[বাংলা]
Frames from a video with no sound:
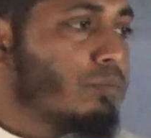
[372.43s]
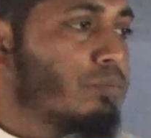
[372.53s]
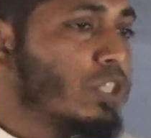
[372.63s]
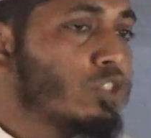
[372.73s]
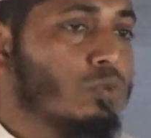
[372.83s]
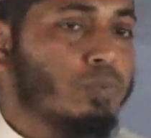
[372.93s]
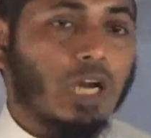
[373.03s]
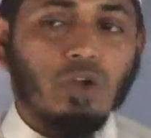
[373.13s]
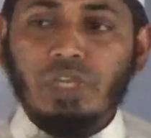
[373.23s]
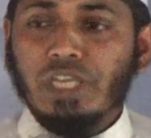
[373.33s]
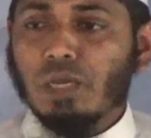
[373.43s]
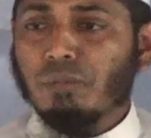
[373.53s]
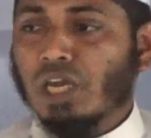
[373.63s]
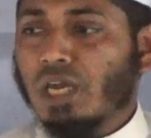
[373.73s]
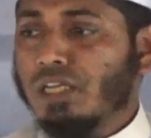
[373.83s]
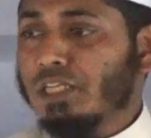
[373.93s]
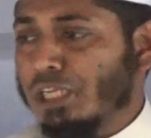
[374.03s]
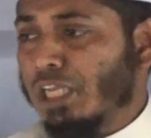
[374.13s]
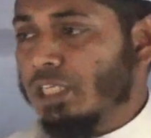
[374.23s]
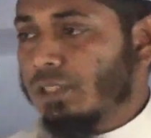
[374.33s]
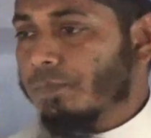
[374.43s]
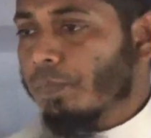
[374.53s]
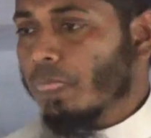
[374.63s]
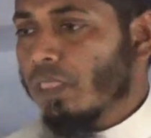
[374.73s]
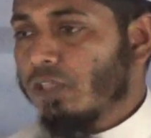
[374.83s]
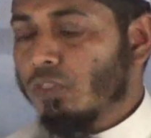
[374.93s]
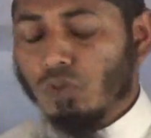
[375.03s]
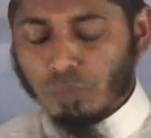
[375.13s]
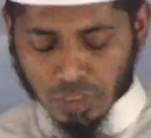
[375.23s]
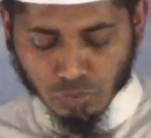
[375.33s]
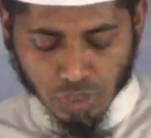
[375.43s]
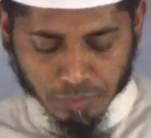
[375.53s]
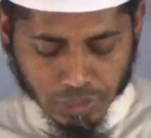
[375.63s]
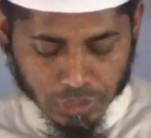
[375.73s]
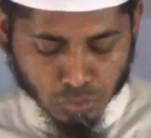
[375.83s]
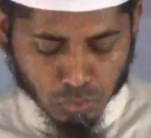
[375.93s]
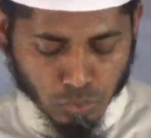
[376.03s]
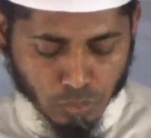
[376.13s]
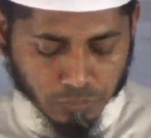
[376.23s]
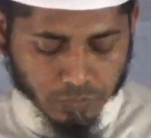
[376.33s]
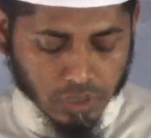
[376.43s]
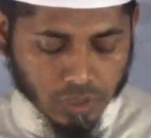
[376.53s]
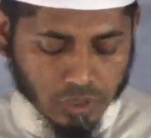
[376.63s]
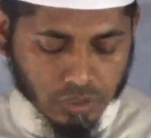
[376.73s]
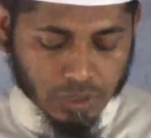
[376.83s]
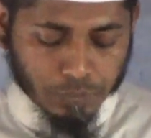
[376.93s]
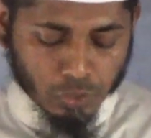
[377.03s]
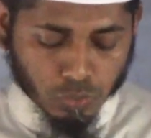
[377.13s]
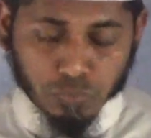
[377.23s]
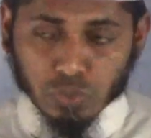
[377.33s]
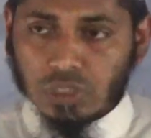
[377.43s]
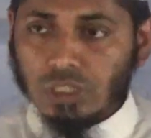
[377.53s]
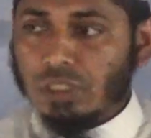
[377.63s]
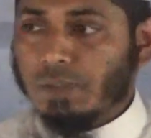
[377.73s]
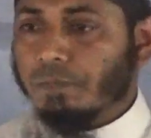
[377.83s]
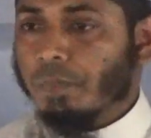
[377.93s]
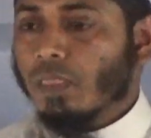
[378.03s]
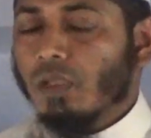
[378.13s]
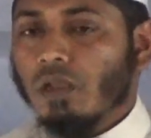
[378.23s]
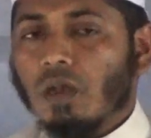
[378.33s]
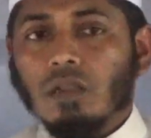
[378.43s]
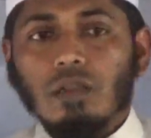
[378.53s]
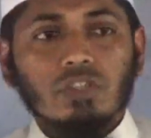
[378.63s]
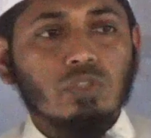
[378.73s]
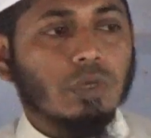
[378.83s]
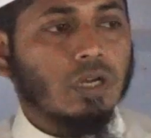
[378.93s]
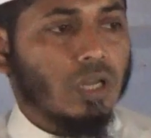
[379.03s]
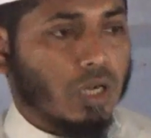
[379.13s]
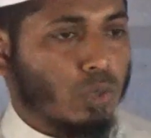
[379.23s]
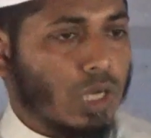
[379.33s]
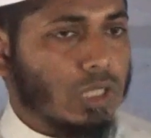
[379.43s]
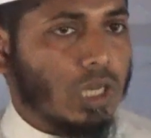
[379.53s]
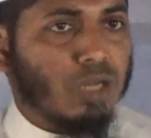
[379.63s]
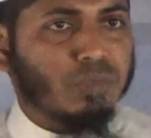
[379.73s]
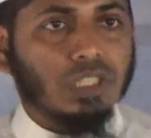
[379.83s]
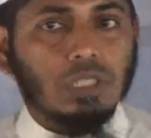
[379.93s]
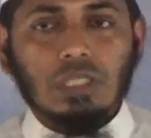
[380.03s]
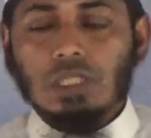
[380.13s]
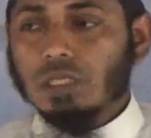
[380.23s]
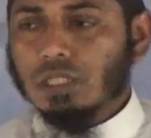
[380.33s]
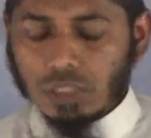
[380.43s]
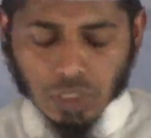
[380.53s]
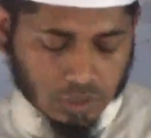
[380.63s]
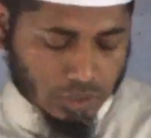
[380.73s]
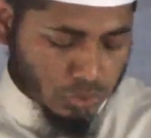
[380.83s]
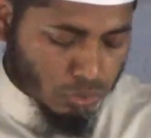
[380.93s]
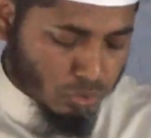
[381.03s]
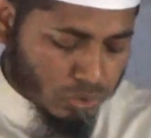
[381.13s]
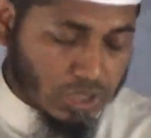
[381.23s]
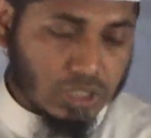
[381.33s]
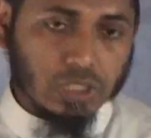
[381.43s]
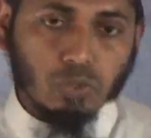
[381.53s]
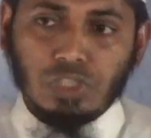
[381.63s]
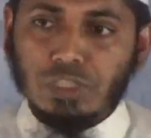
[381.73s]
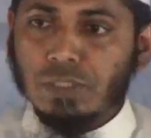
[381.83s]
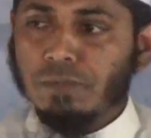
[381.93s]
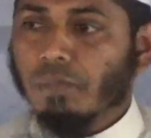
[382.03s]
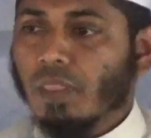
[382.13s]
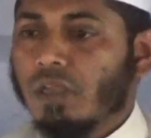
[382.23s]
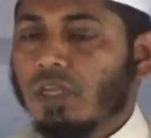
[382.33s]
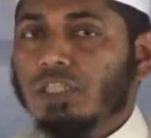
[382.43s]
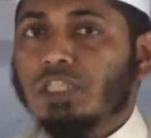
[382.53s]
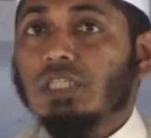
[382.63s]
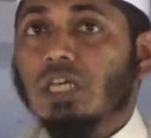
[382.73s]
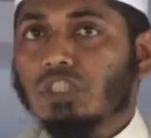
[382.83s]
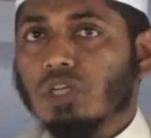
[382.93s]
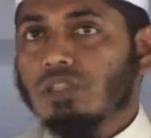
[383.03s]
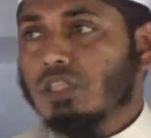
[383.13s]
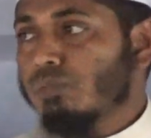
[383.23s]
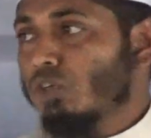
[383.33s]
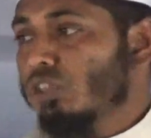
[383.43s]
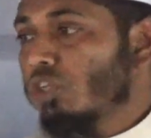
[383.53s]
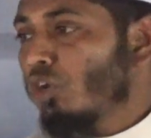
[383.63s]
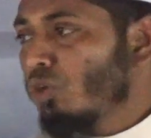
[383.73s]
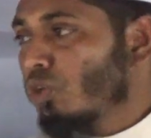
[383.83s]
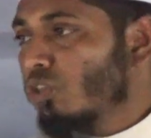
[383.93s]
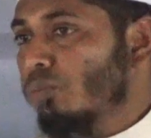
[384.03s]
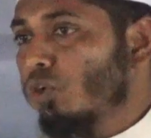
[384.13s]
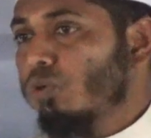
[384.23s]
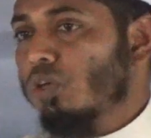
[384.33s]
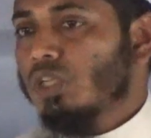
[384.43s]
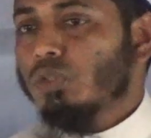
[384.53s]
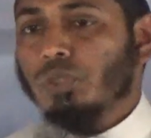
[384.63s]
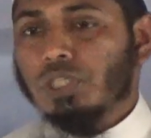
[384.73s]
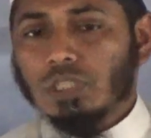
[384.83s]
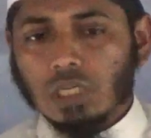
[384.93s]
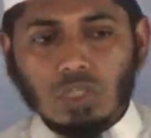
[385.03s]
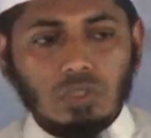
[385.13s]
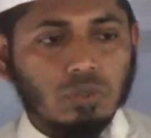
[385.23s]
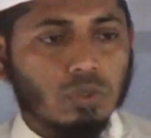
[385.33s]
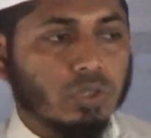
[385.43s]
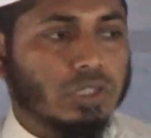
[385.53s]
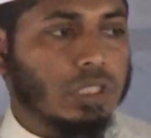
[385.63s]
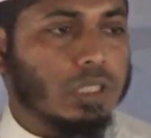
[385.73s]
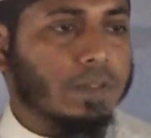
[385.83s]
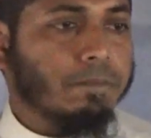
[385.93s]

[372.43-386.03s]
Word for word: পিছুপা হয়ে আমরা নেই দুর্ভাগ্য আমাদের জন্য যে প্রিয় উপস্থিতি আল্লাহ সুবাহান হুয়া তালা আমাদেরকে তার দাসত্বের জন্য সৃষ্টি করেছেন সেই দাসত্বের মধ্যে অন্যতম দুটি দাসত্ব হচ্ছে